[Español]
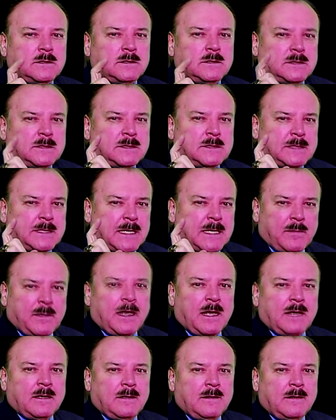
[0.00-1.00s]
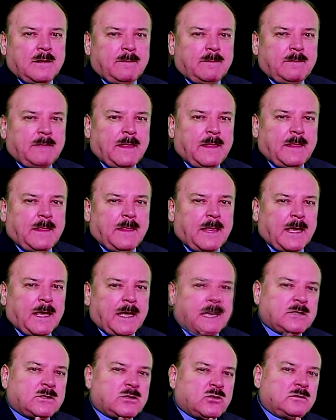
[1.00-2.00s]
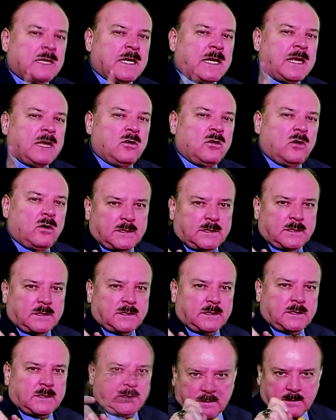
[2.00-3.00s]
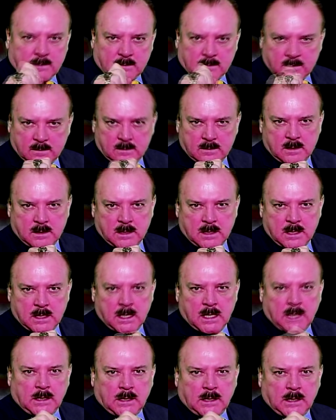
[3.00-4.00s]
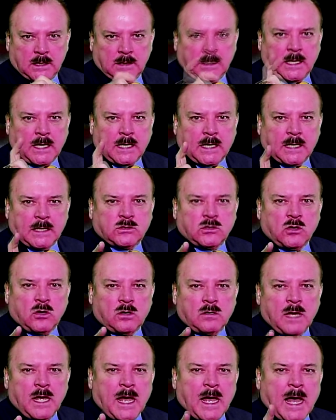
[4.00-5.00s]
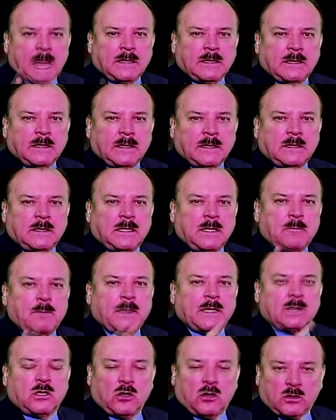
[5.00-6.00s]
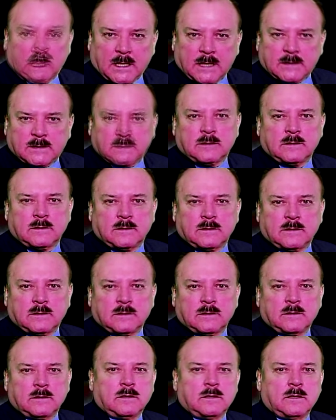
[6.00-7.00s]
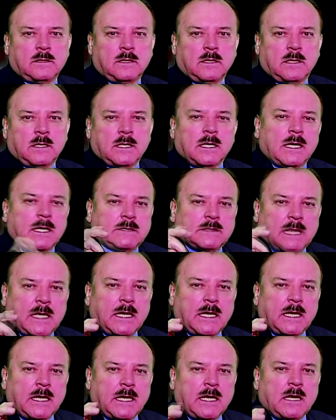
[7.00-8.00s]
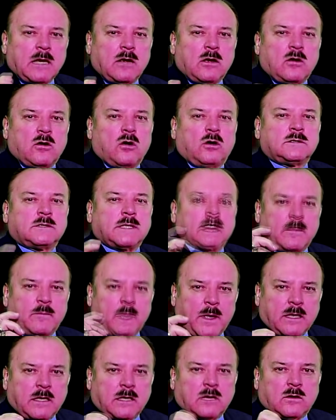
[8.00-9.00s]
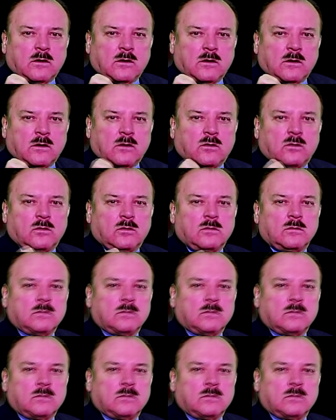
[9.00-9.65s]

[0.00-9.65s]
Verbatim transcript: se habla de que son traidores, de que son antipatriotas, que están en contra de México.